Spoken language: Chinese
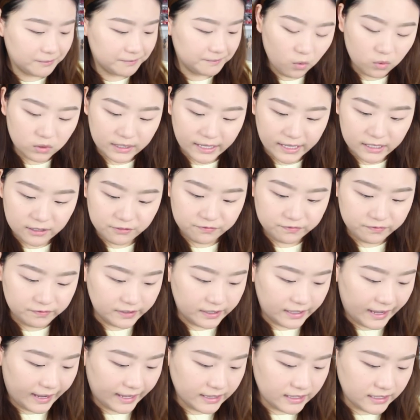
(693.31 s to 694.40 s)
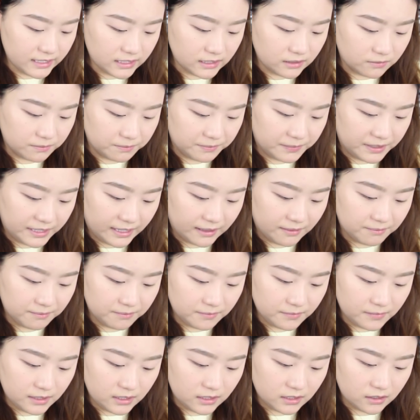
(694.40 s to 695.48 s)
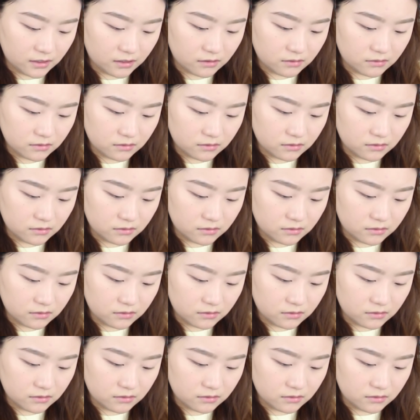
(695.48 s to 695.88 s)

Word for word: 哦，它的粉还挺绵密的，